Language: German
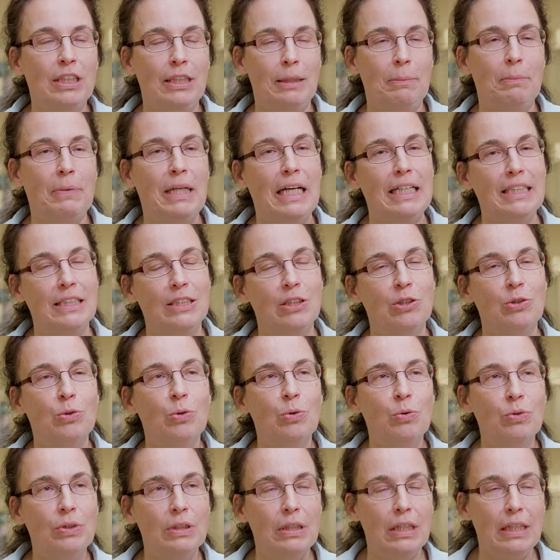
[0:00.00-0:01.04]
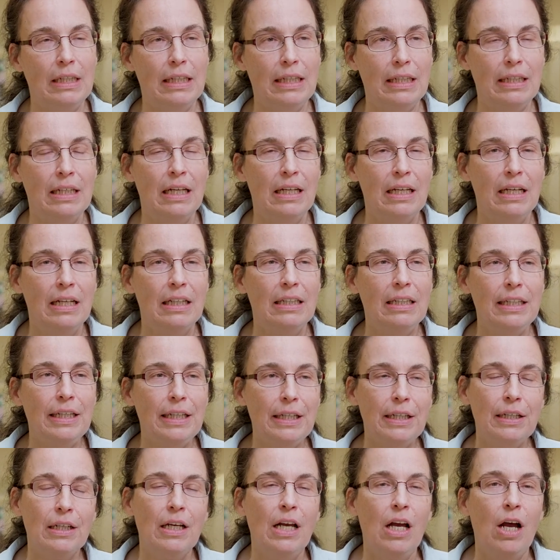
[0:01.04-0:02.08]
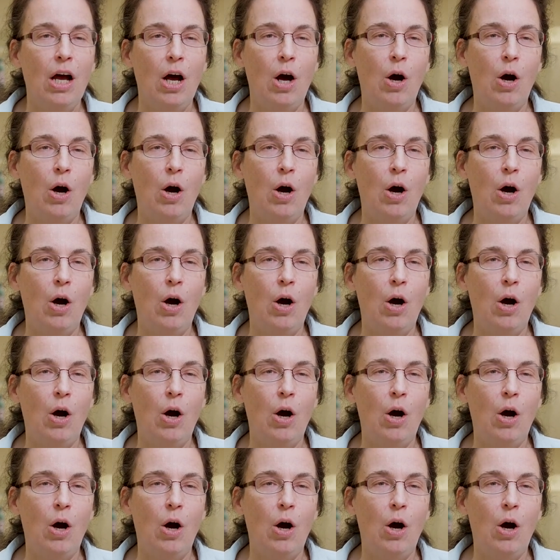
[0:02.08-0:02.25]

die dem Ganzen zugrunde liegen,